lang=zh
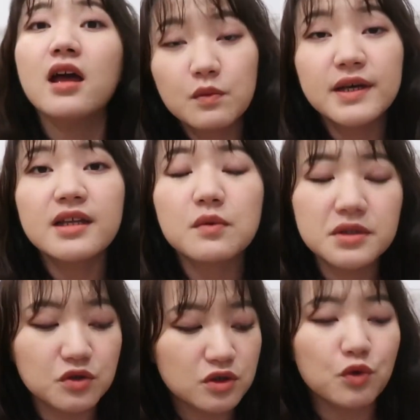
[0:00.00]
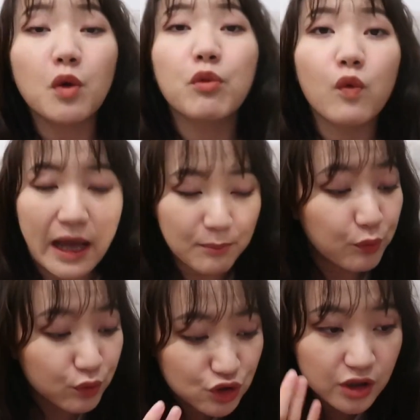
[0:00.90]
唯一的问题就是我用不完，
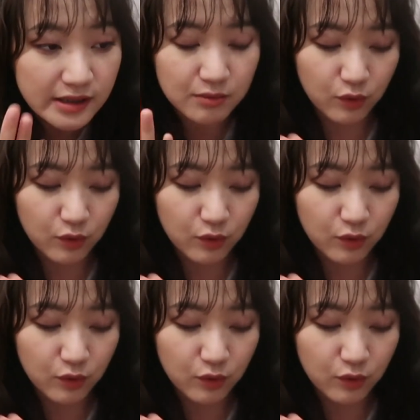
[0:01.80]
不知道